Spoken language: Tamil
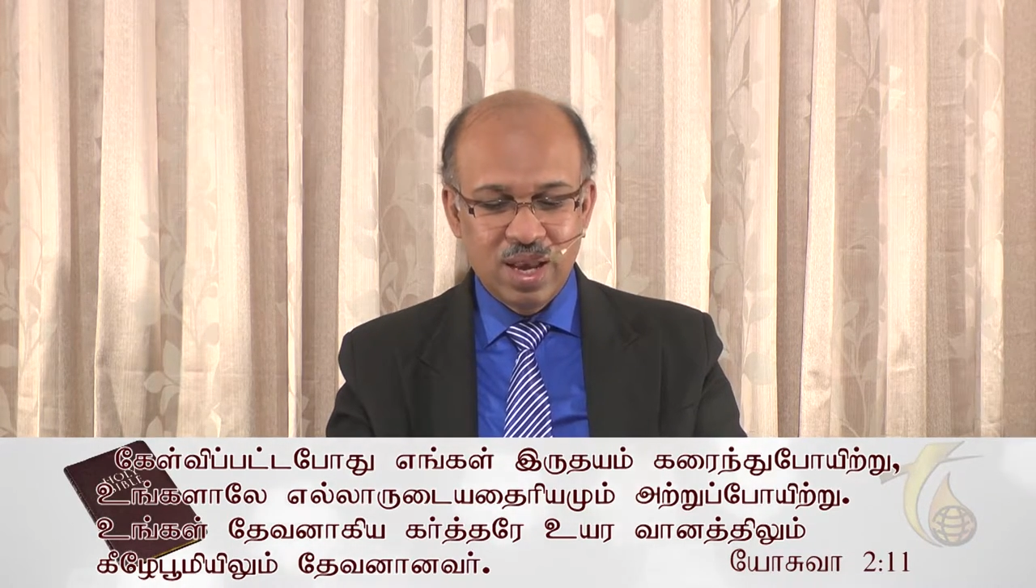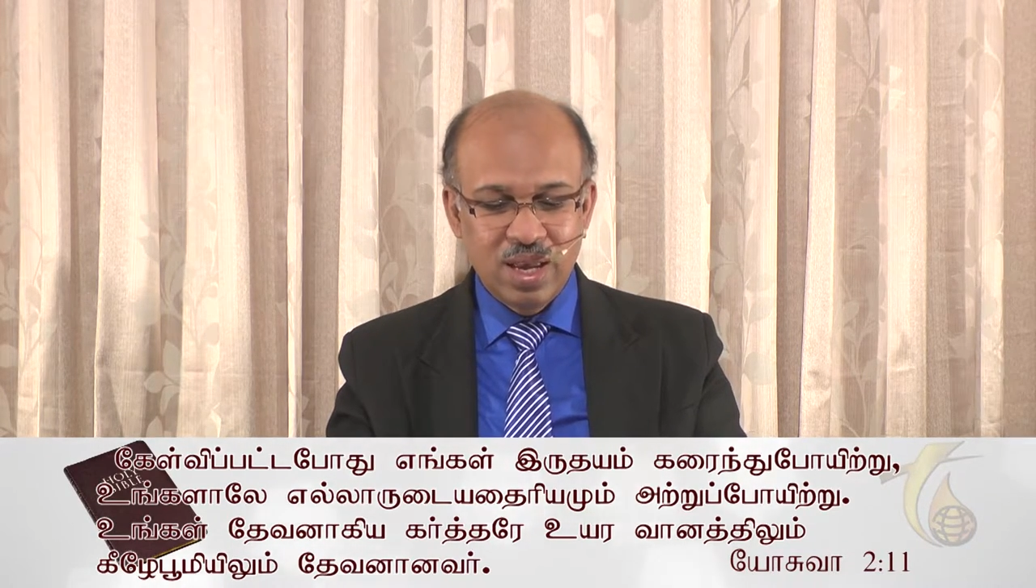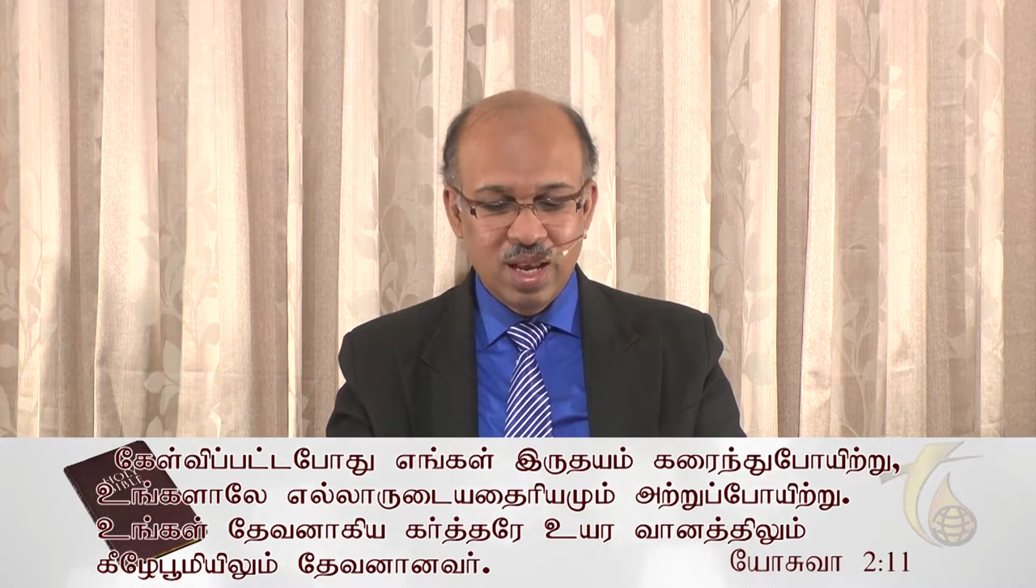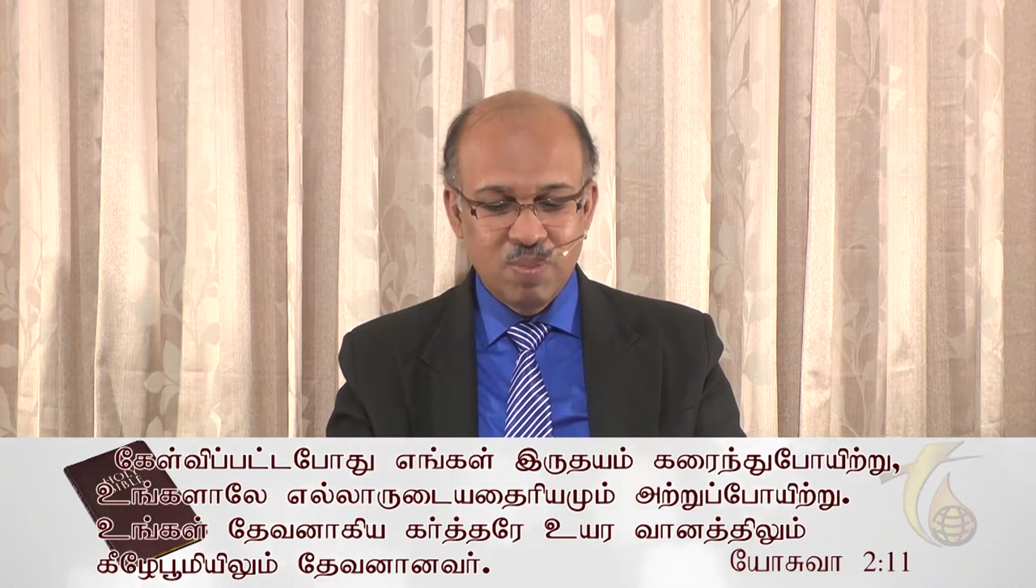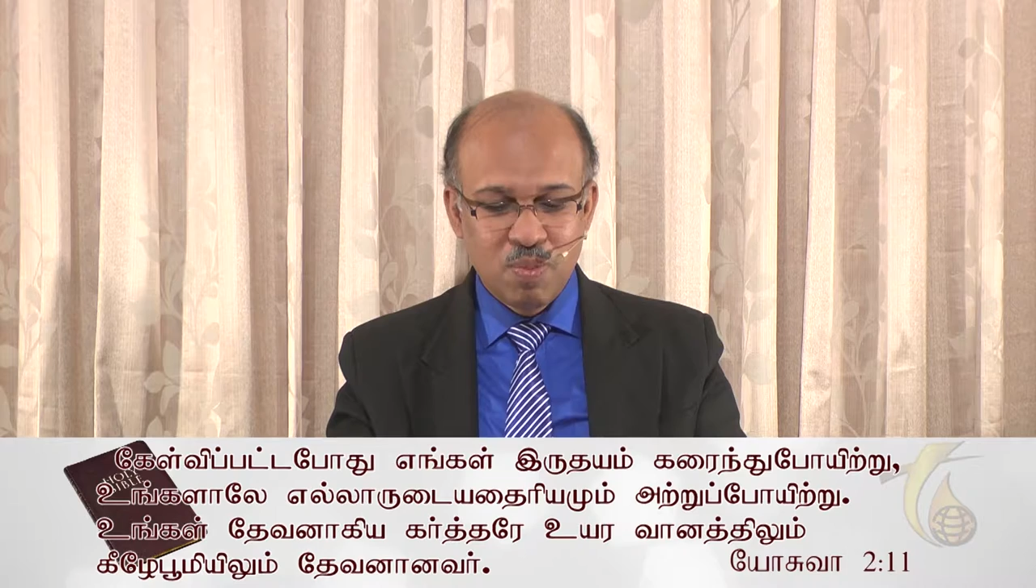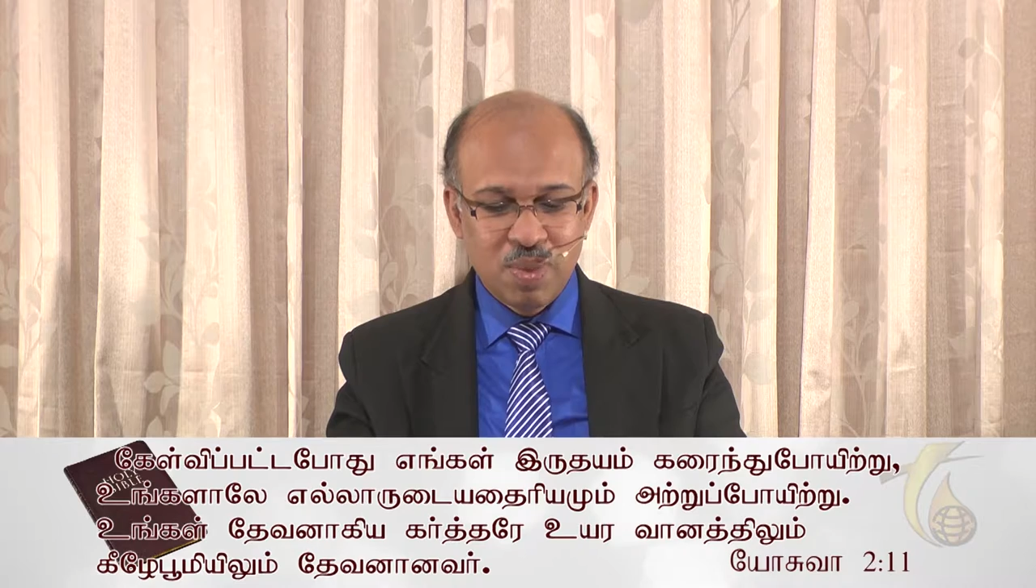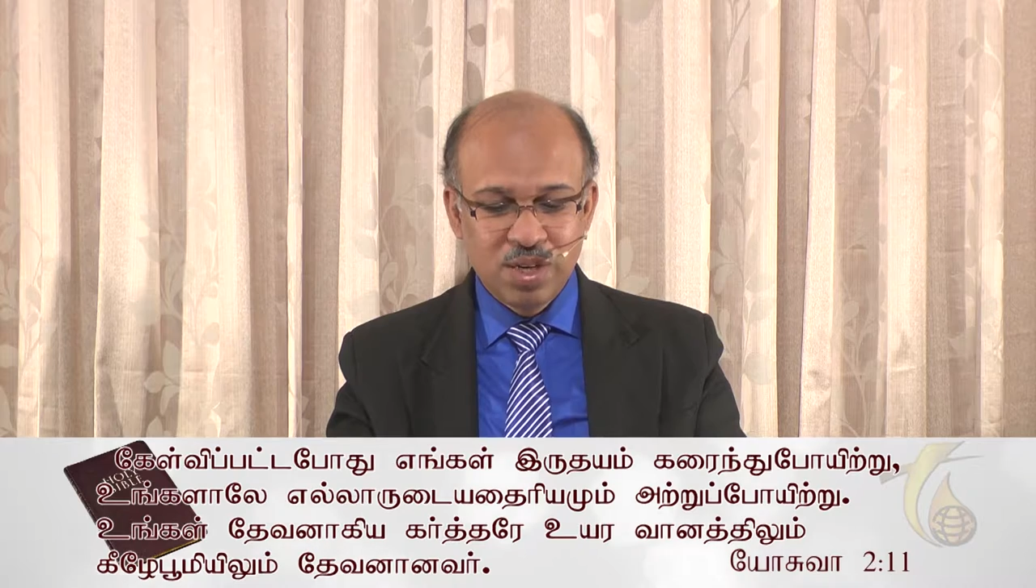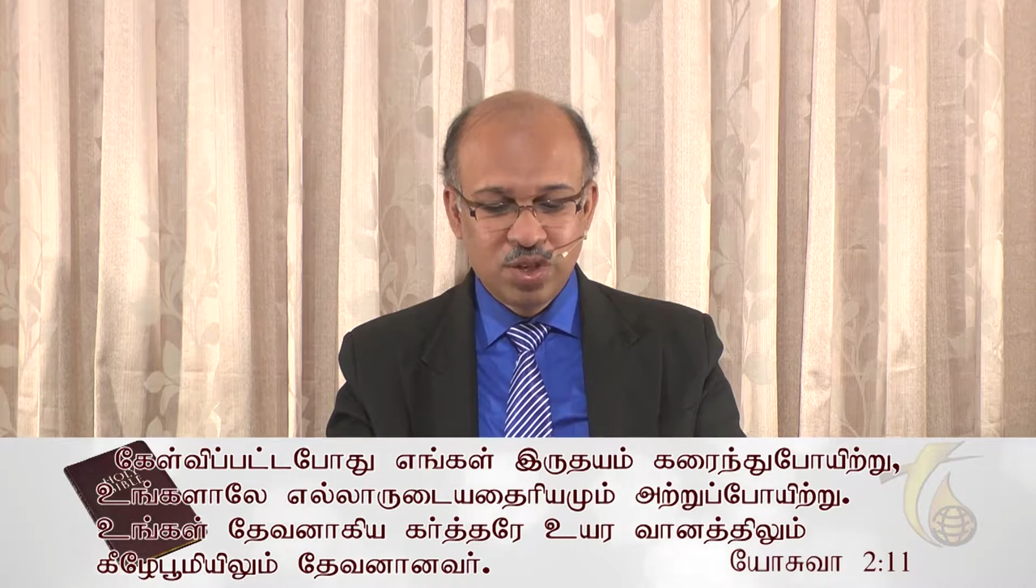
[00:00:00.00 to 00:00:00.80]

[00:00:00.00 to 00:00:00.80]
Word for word: தைரியமும்